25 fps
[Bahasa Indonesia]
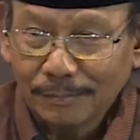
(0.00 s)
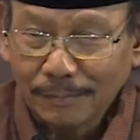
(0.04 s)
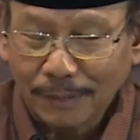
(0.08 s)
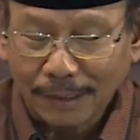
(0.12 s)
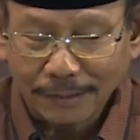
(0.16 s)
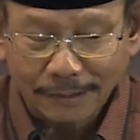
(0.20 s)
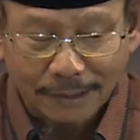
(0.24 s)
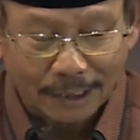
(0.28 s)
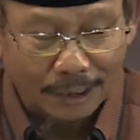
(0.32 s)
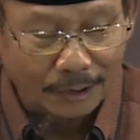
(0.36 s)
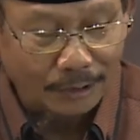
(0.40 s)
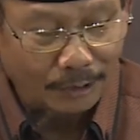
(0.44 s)

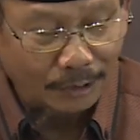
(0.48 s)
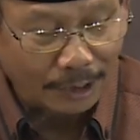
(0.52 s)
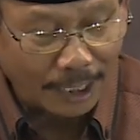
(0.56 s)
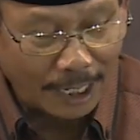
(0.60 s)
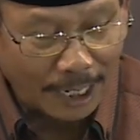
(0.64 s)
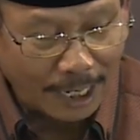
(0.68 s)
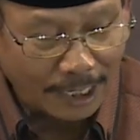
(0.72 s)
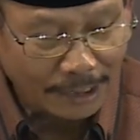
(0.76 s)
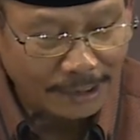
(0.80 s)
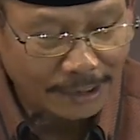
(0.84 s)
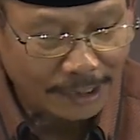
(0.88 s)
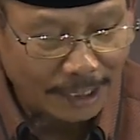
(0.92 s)
Baca
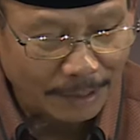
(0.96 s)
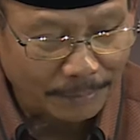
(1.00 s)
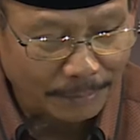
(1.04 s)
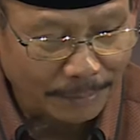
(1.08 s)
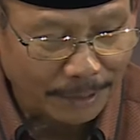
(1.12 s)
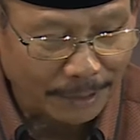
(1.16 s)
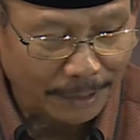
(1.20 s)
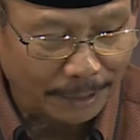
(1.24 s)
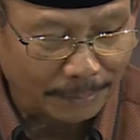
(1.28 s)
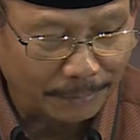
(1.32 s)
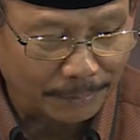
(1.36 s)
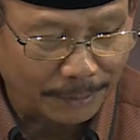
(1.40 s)
Quran siapa
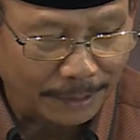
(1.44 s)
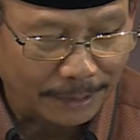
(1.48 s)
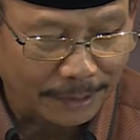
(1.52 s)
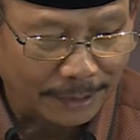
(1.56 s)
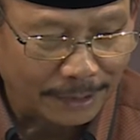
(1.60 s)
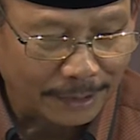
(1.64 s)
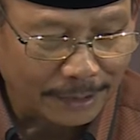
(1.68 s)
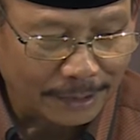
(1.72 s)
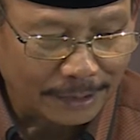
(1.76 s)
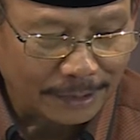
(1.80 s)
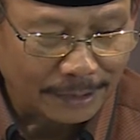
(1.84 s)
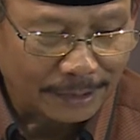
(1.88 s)
yang lebih
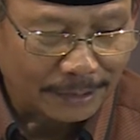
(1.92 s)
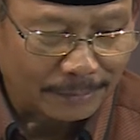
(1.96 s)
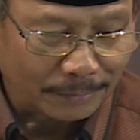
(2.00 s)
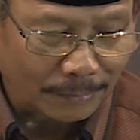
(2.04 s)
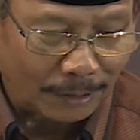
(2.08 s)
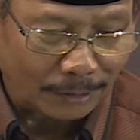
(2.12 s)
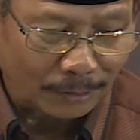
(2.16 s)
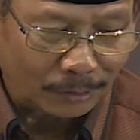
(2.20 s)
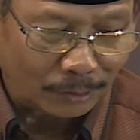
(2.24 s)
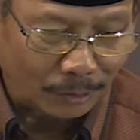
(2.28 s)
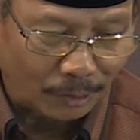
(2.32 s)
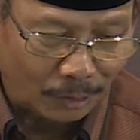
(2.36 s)

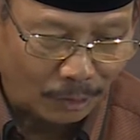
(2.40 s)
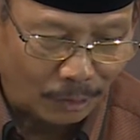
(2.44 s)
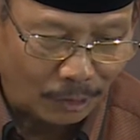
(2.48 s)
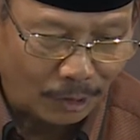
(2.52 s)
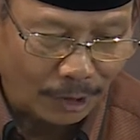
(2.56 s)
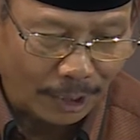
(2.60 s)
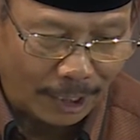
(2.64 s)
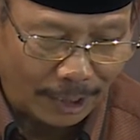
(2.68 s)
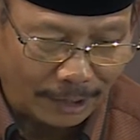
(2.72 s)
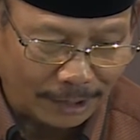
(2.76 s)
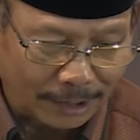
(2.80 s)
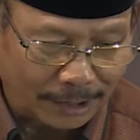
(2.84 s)
buat
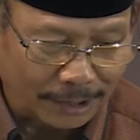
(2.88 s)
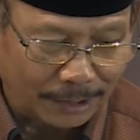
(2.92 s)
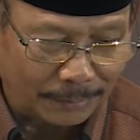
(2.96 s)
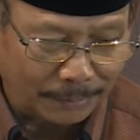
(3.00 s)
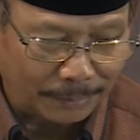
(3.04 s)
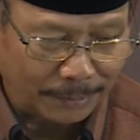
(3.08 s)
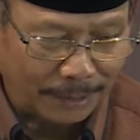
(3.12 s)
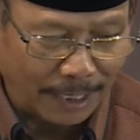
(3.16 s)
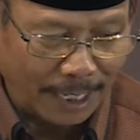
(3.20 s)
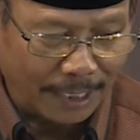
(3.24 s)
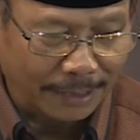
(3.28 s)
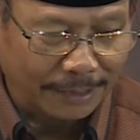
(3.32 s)
dulu nanti
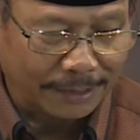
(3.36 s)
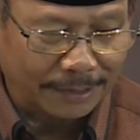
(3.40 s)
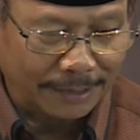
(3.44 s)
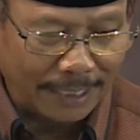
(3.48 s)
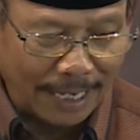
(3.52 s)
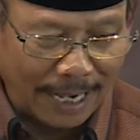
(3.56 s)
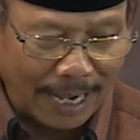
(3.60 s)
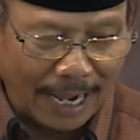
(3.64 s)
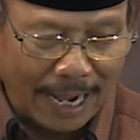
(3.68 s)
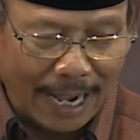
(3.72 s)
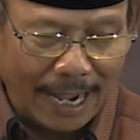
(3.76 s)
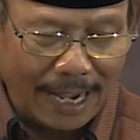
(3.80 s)
diberi
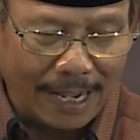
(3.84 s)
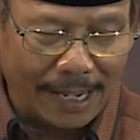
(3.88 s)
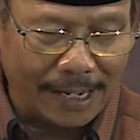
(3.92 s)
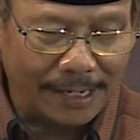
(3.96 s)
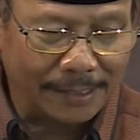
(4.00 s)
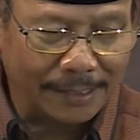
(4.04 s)
hadiah.